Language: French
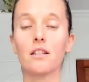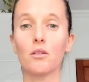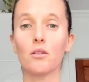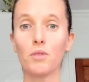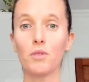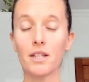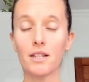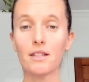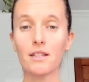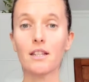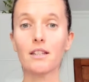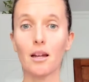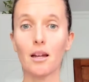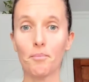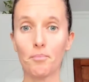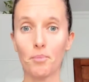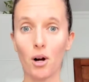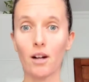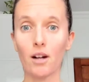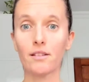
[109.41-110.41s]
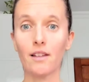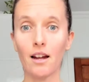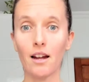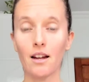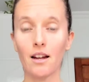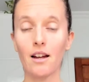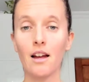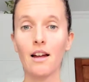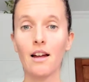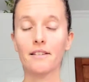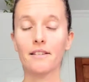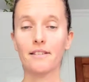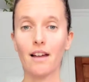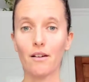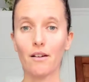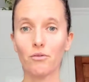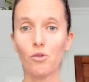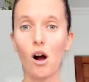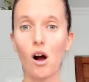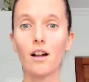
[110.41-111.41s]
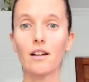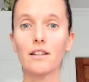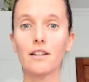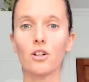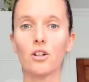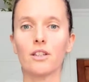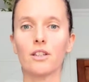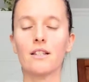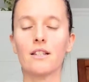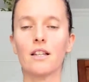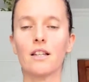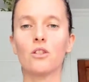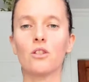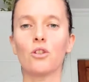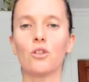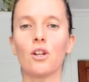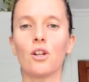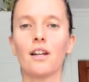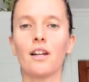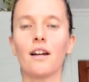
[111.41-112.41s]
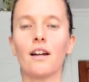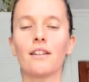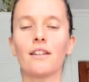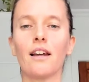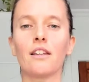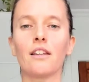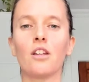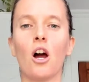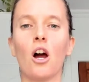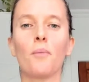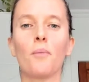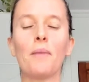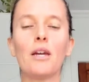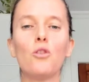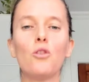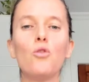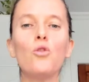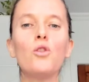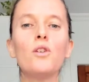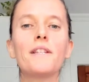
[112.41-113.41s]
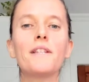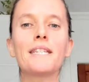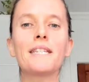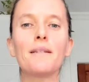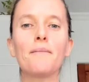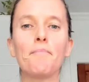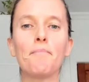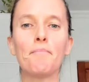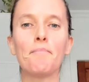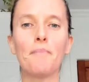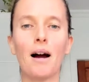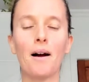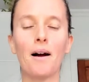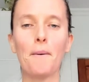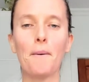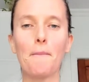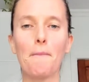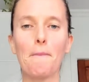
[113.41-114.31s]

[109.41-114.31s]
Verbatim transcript: Et oui, c'est important d'avoir les connaissances de notre entraîneur. Mais ultimement,